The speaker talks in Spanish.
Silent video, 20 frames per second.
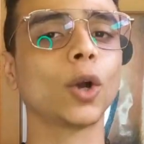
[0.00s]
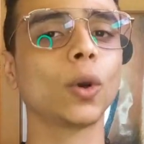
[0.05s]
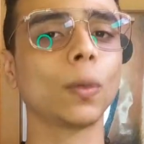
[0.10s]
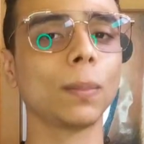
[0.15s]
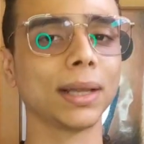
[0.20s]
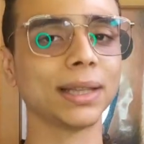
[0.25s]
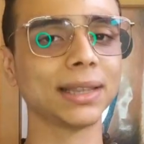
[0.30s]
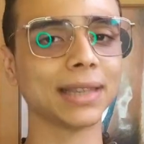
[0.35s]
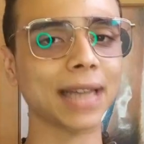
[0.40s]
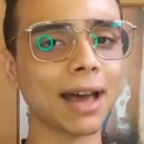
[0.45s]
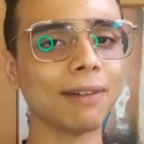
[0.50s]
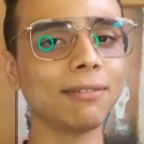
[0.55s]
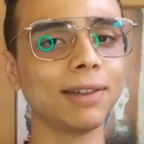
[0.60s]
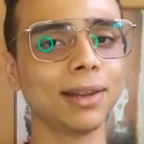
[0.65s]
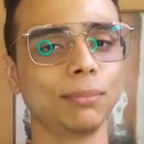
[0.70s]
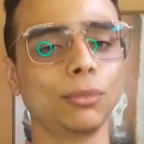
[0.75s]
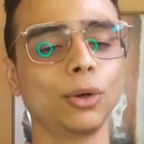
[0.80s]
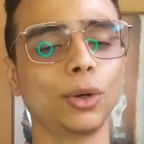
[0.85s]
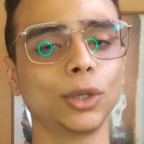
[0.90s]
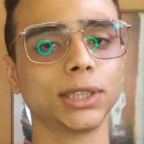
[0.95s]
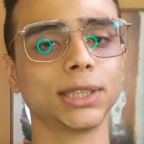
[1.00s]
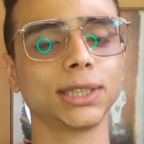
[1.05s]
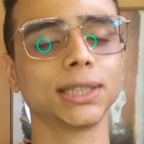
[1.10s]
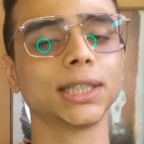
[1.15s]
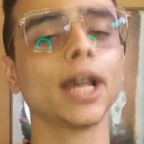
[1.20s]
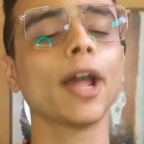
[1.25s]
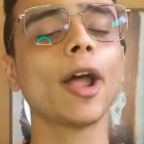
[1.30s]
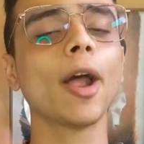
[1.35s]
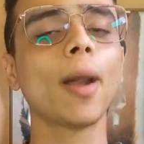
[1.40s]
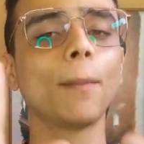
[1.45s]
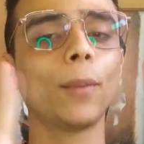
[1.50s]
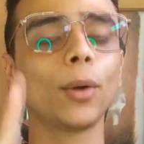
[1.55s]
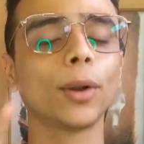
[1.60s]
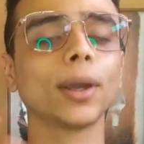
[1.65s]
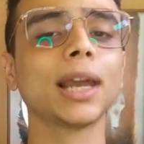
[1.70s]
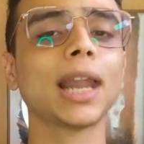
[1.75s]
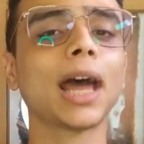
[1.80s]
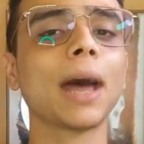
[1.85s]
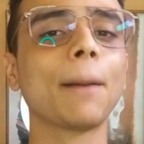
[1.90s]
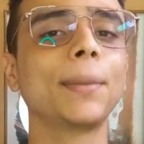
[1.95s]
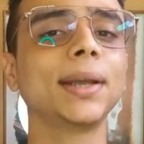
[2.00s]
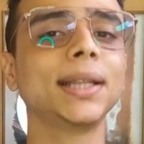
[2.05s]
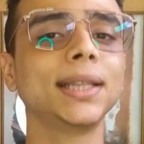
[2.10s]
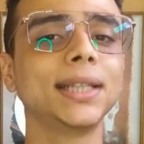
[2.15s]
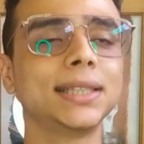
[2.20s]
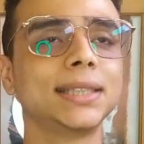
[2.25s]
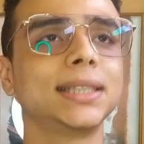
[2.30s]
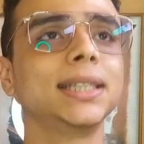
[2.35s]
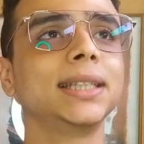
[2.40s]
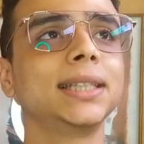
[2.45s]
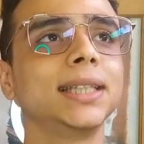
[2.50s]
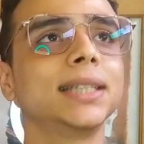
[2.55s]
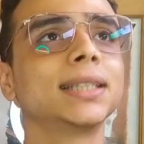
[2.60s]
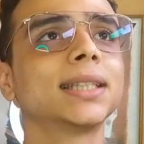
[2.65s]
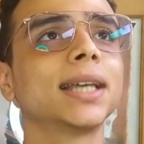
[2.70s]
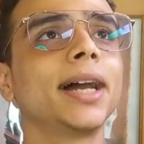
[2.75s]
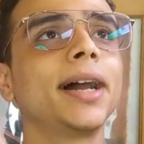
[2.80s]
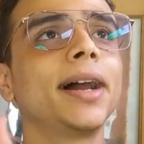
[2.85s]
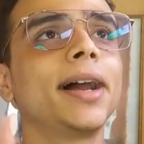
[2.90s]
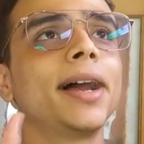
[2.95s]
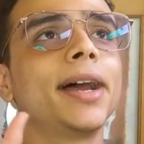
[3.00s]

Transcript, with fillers: recomendable Morchis, porque las apendicitis